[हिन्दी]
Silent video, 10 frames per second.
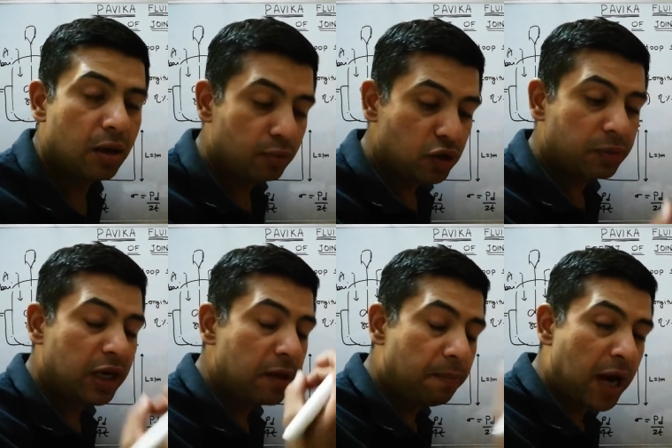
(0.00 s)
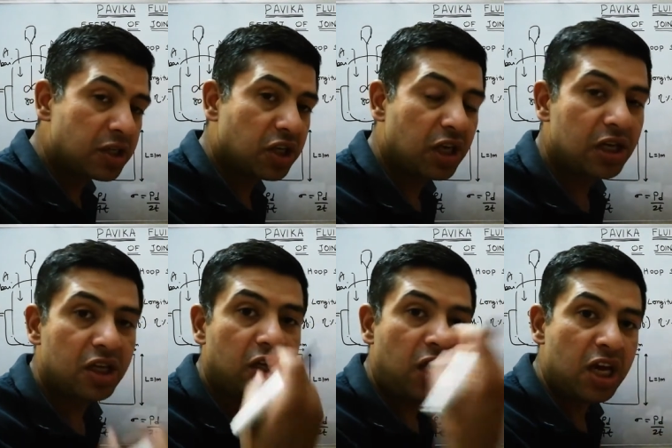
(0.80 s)
मुझे बनानी पांच के
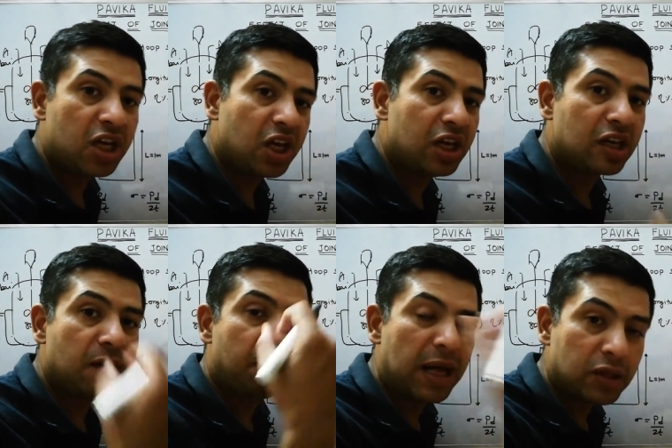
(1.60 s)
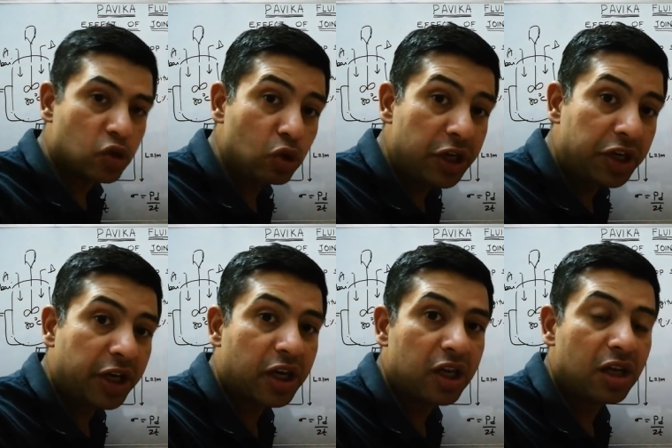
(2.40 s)
की एक के की पांच सौ
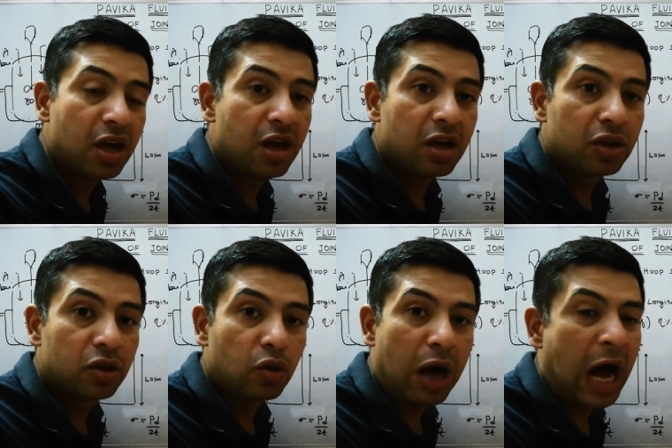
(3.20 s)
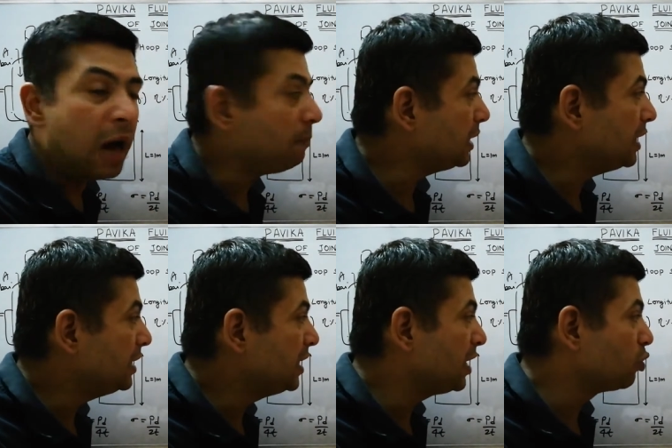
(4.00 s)
लीटर की तो आप
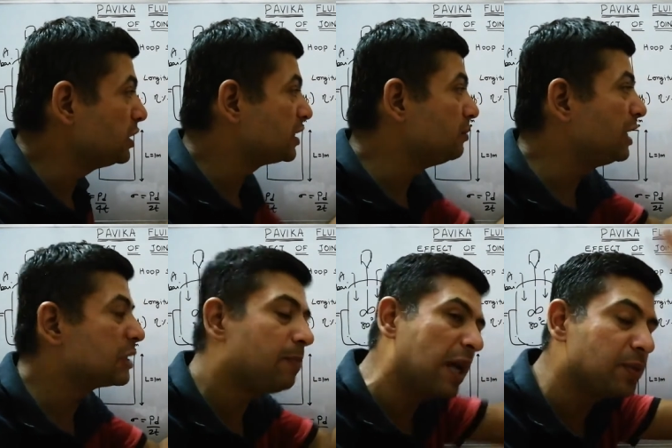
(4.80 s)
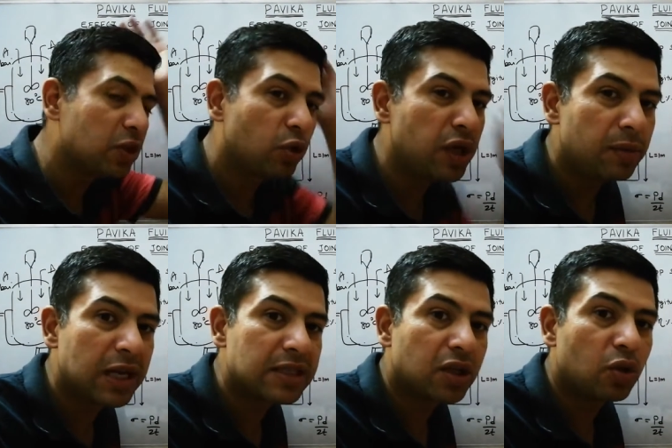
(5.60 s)
ये कोई सीमलेस पाइप से थोड़ी ना
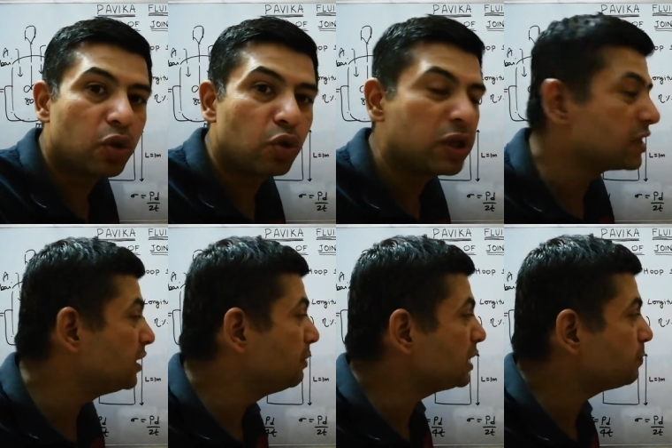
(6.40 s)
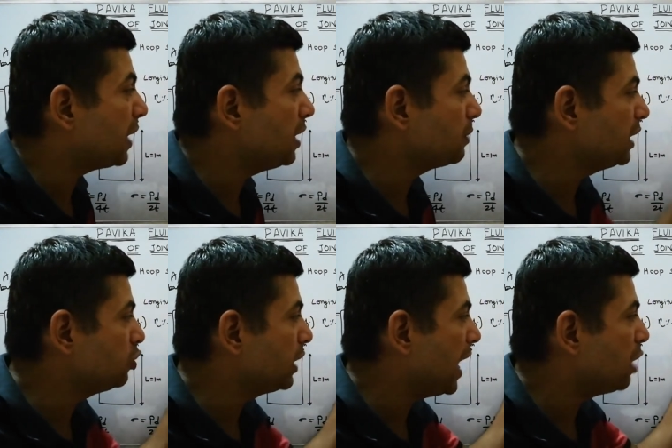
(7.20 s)
बना सकते हो क्योंकि सीमलेस पाइप का
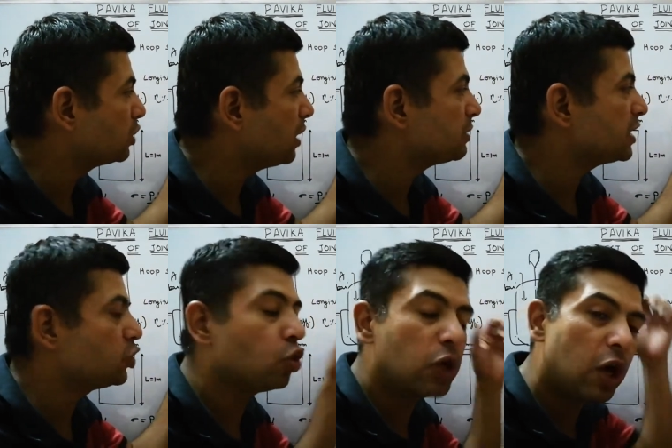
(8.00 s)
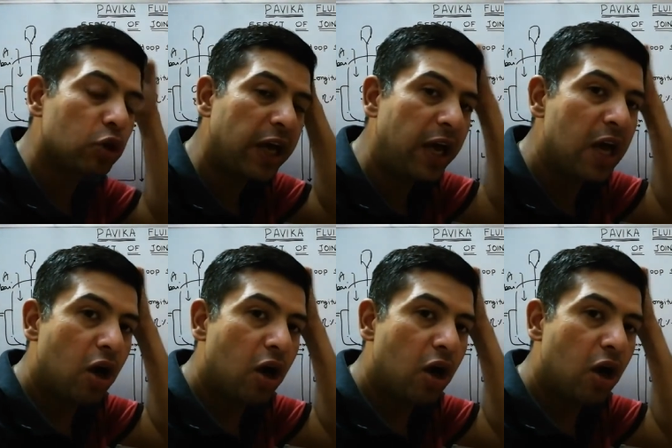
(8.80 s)
जो डाया होता है हमेशा छोटा होता है